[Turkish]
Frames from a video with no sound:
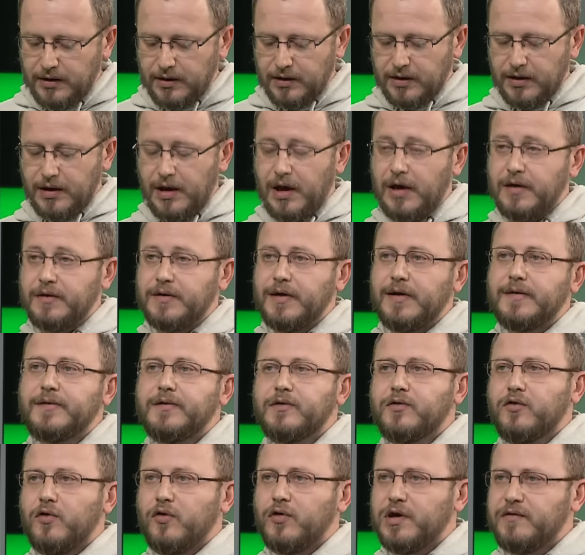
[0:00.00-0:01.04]
e,
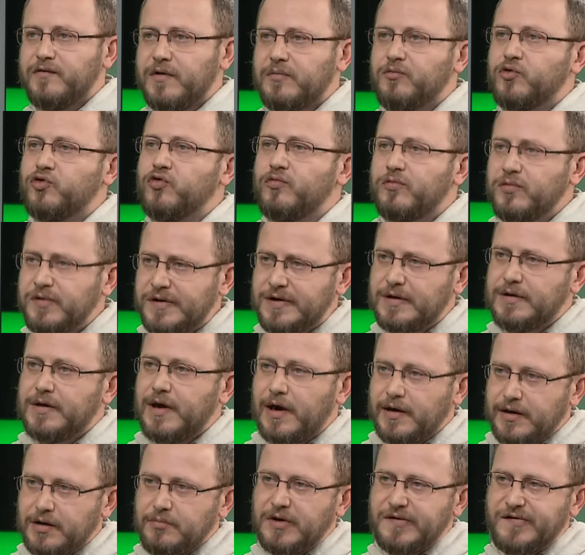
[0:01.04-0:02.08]
anlattık orada. Ve bunu
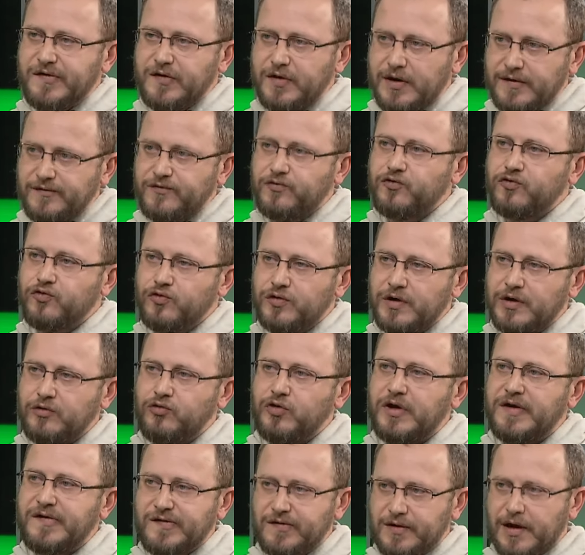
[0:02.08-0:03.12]
yıllardır başaran, sürdüren
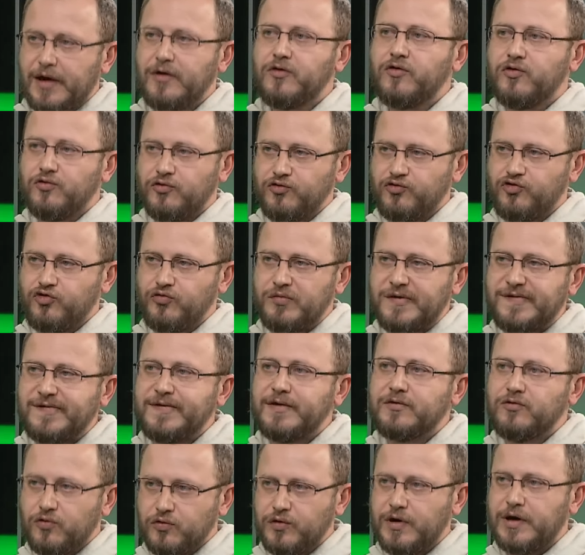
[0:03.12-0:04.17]
üreticiler konuştu.
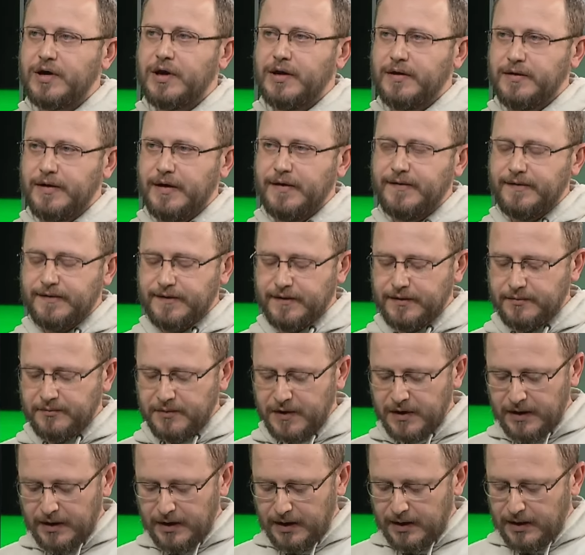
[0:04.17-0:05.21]
Bizzat onlar anlattı.
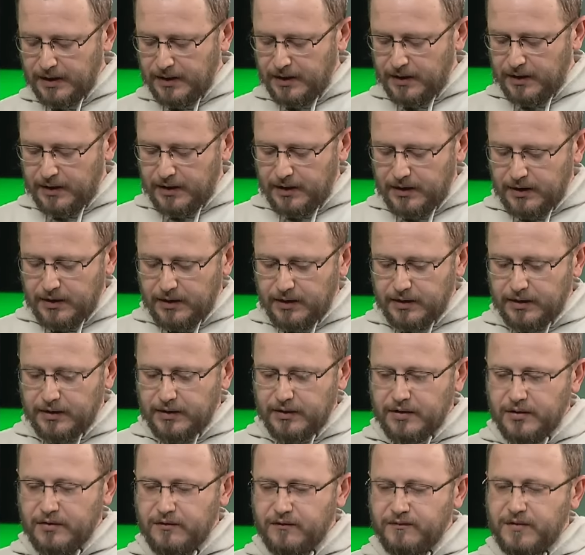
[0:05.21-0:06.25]
Evet. Ee,
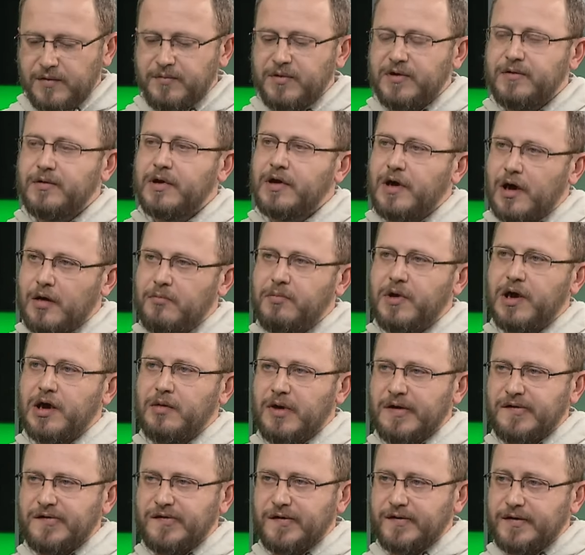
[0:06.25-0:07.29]
ve bir
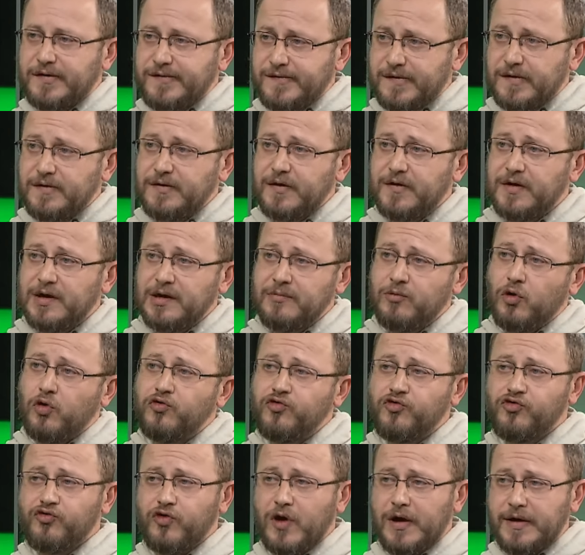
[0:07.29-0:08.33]
kampanya başladık. Senin dediğin gibi
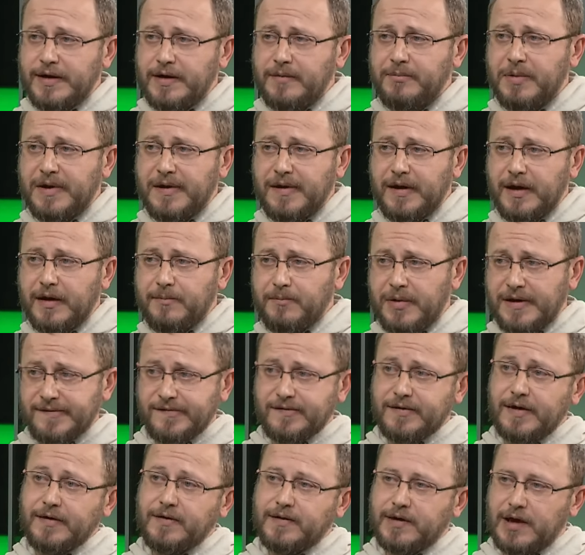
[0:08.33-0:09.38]
13 tane
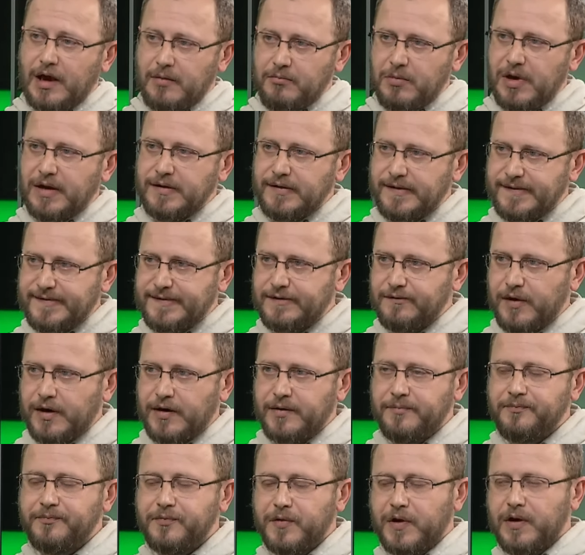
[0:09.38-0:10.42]
pest etken maddesi
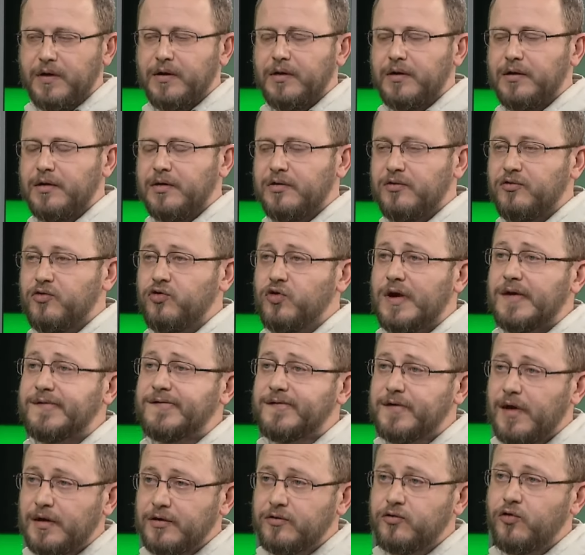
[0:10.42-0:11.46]
var. Ee, Dünya
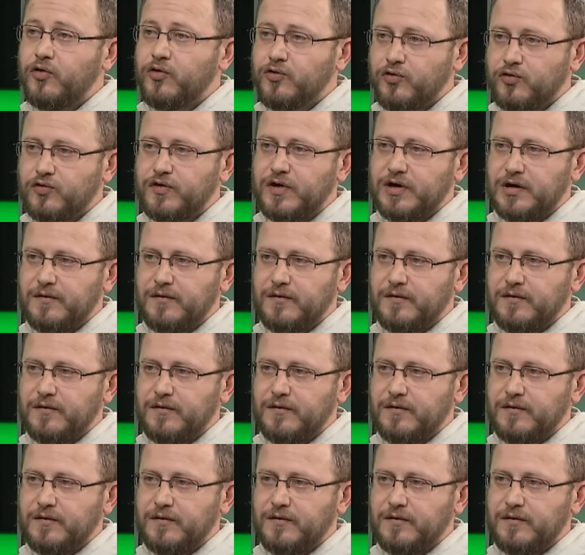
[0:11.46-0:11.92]
Sağlık Örgütü